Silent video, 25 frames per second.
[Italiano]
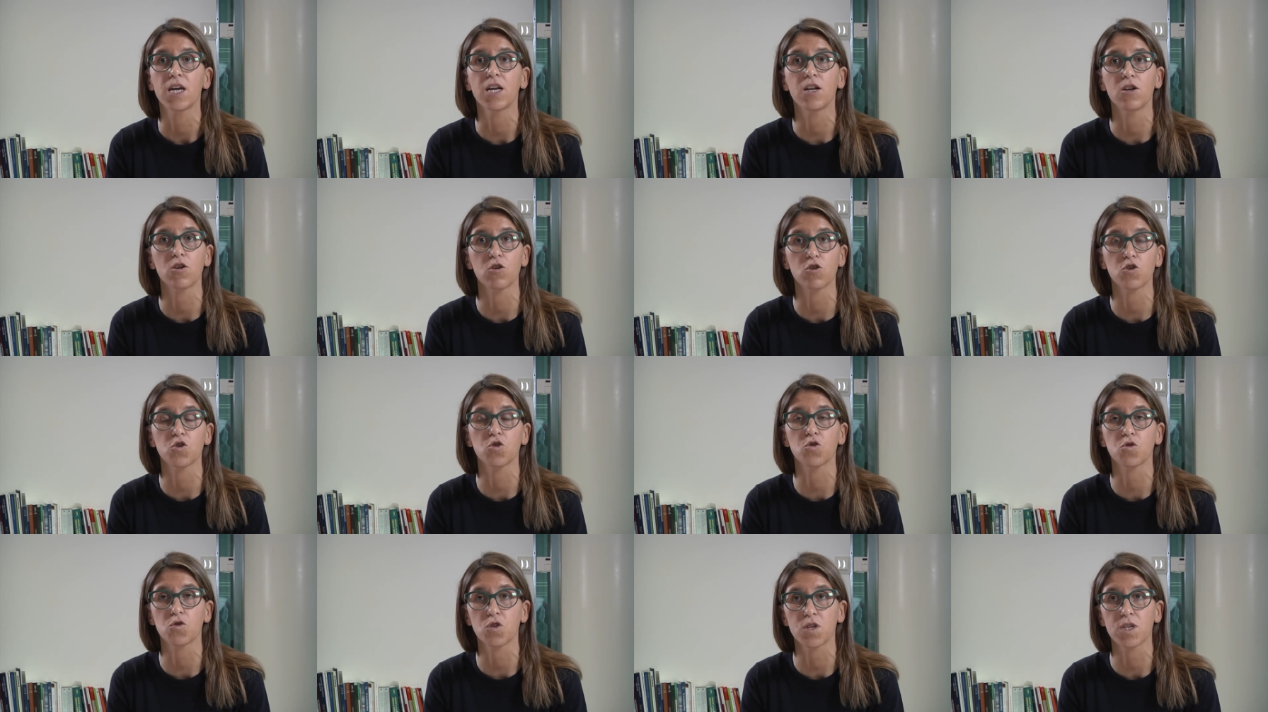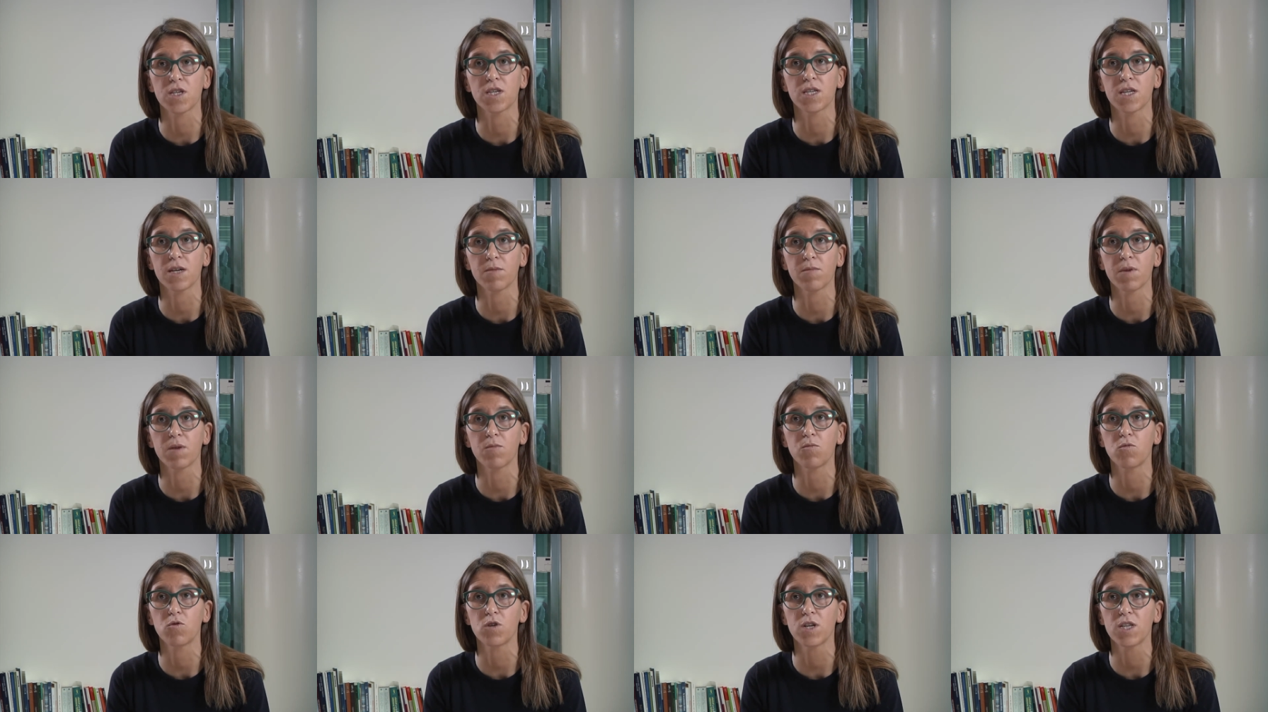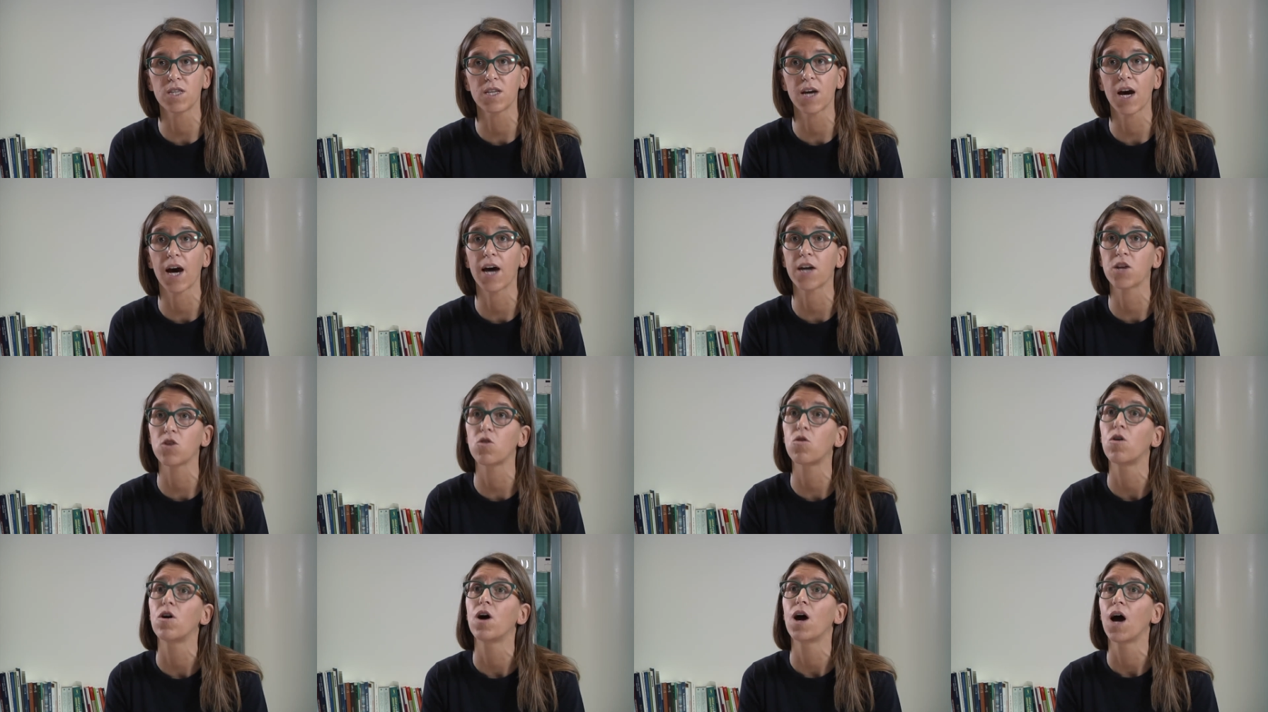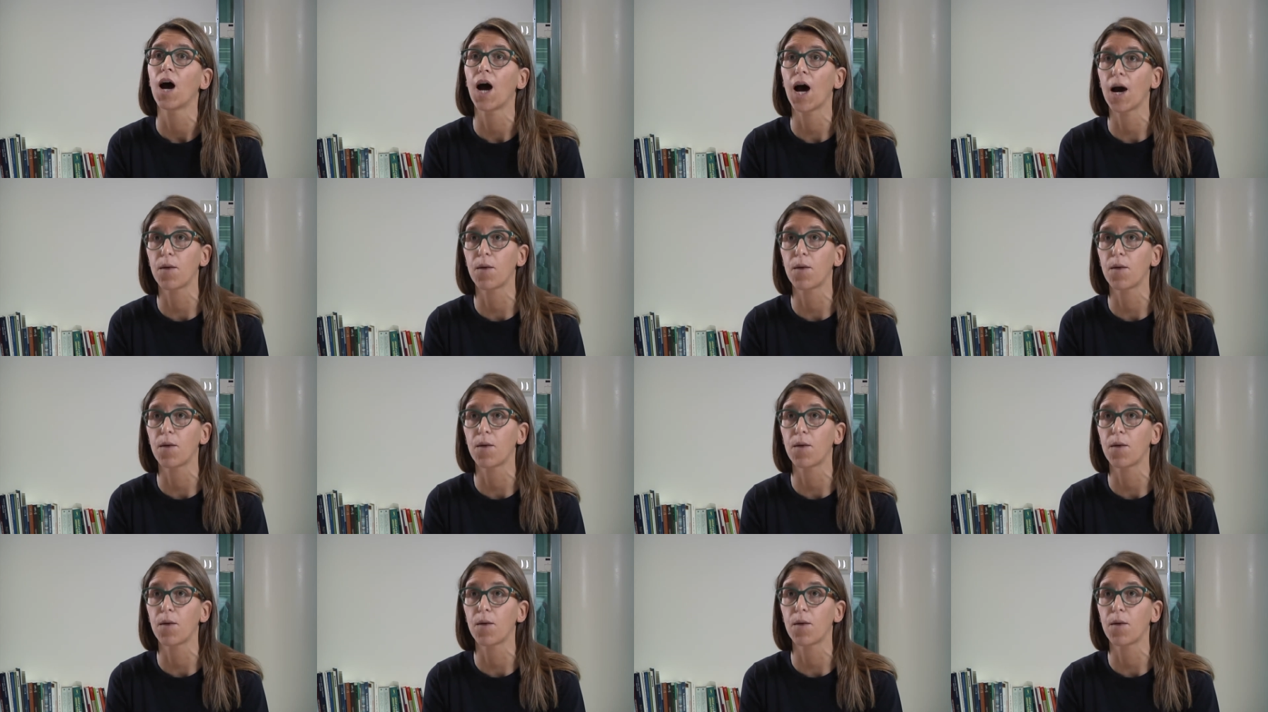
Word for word: il nostro sistema immunitario